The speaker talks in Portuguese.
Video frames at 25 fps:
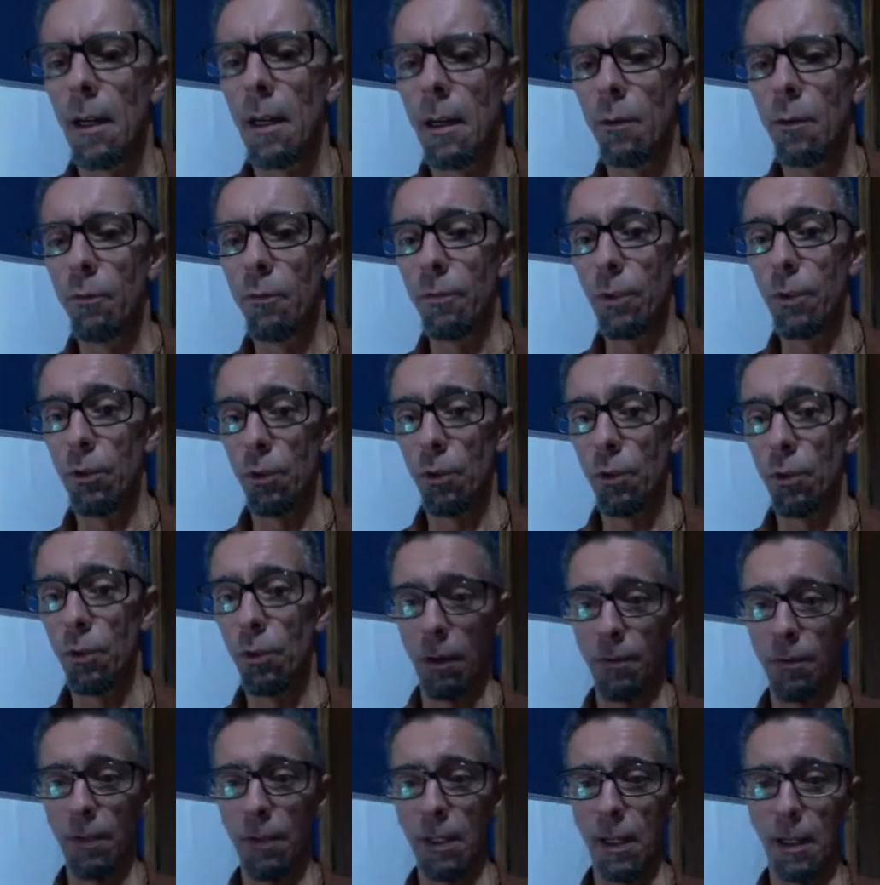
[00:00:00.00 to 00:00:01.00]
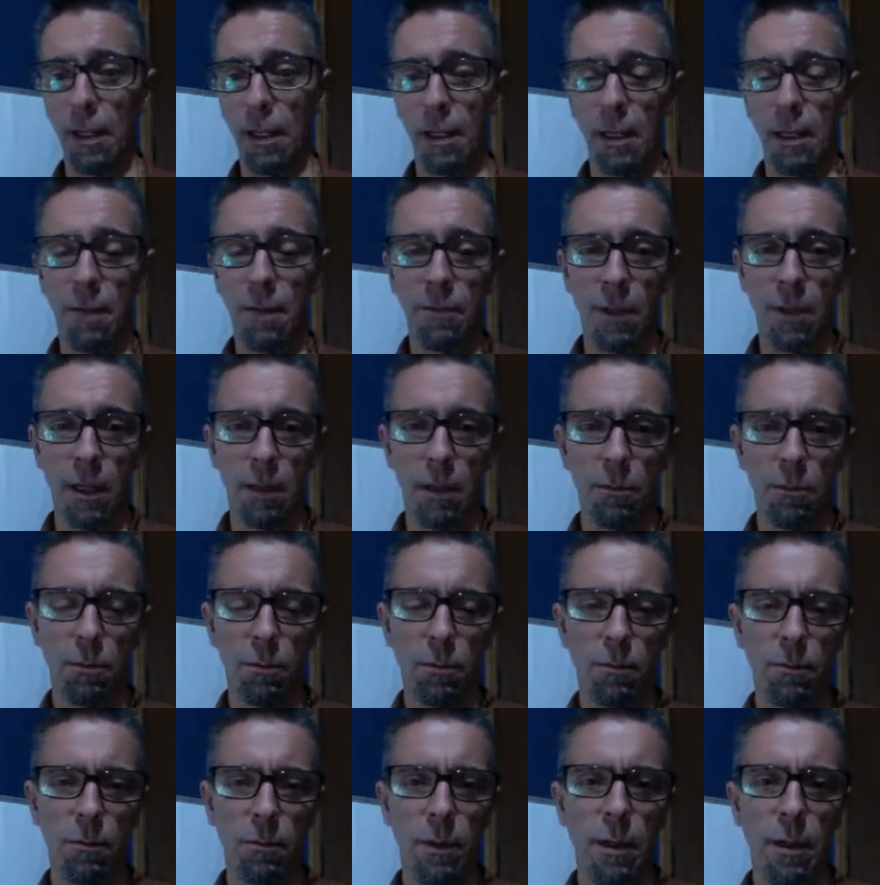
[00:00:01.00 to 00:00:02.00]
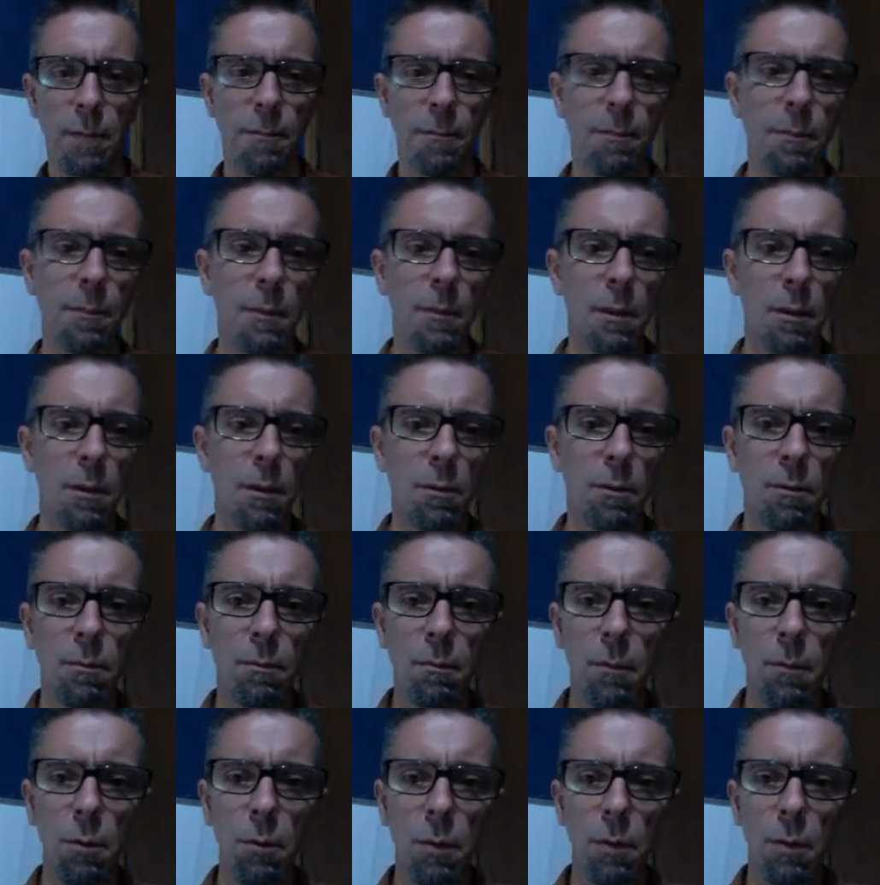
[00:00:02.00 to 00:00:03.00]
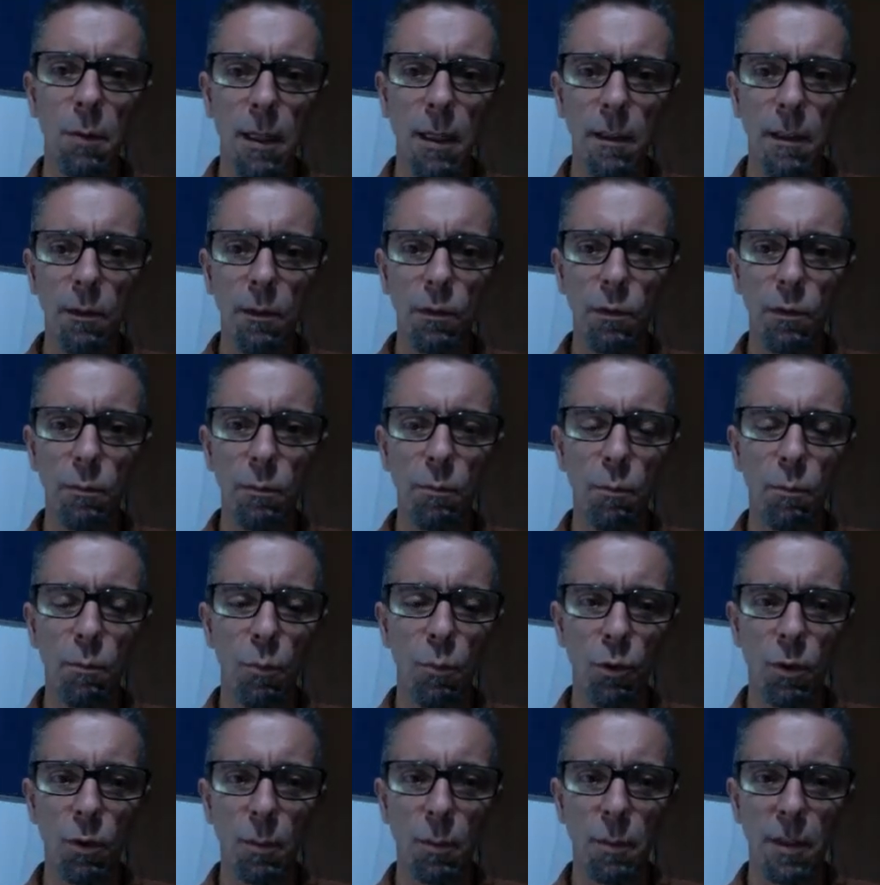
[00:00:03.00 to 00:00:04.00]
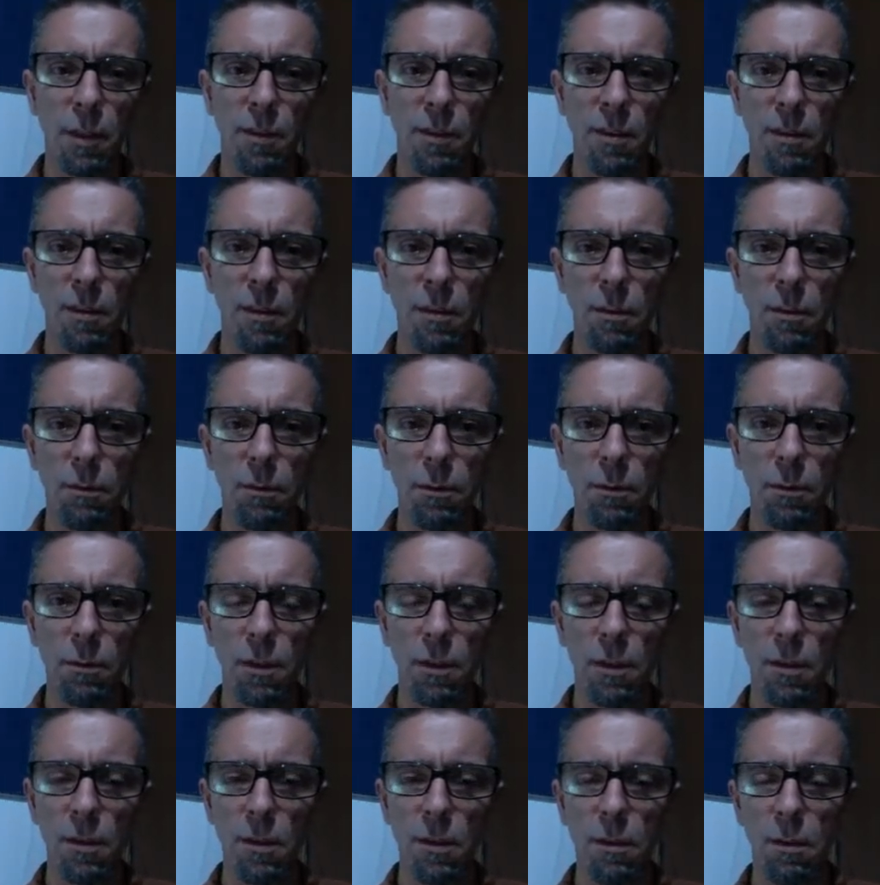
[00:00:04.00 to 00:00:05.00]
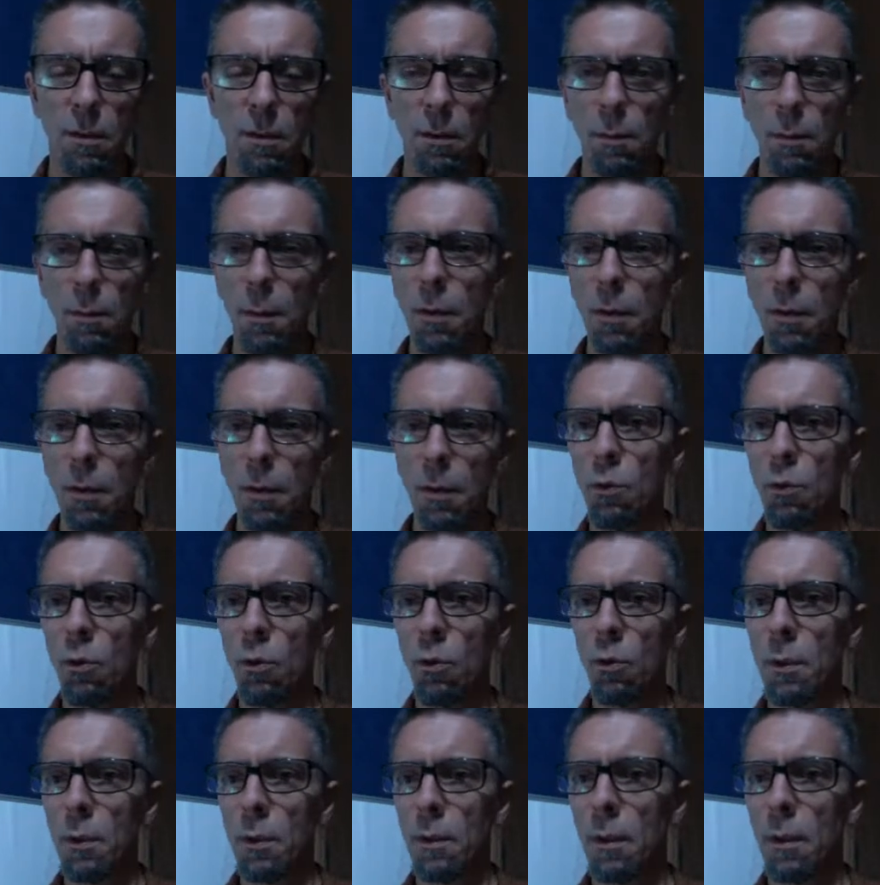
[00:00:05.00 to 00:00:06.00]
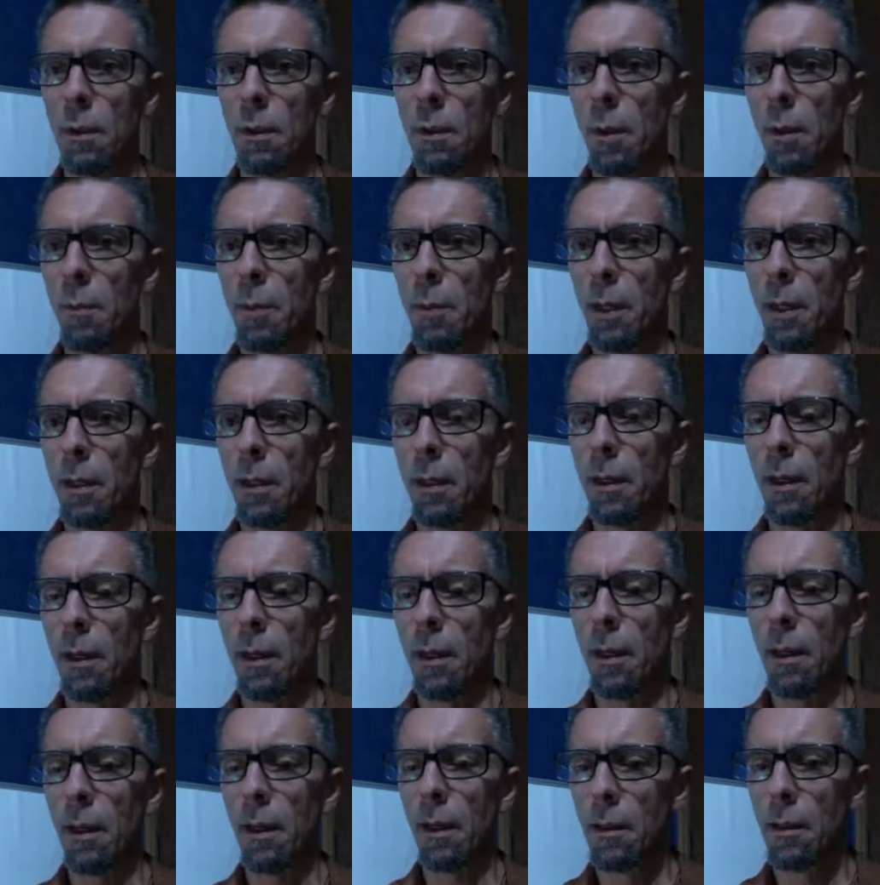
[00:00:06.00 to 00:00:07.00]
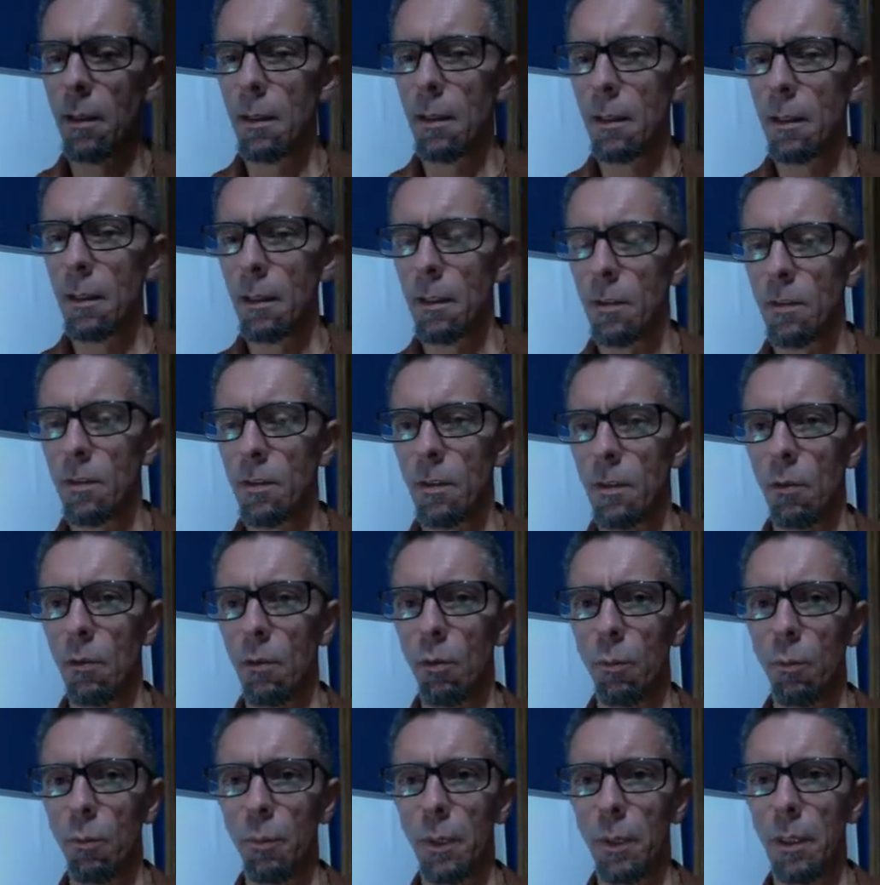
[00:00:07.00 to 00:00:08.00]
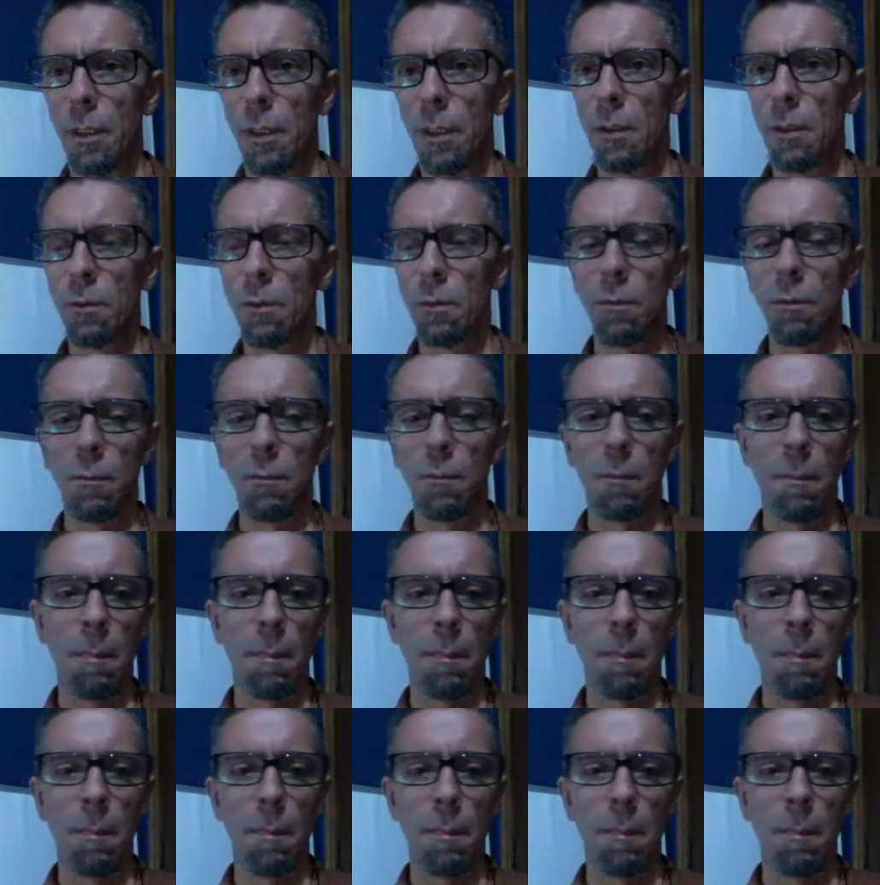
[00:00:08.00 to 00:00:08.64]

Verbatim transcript: o vídeo não vai ficar gravado, né? Então eu agradeço muito a presença de vocês que estão aqui pelo YouTube, também para quem está acompanhando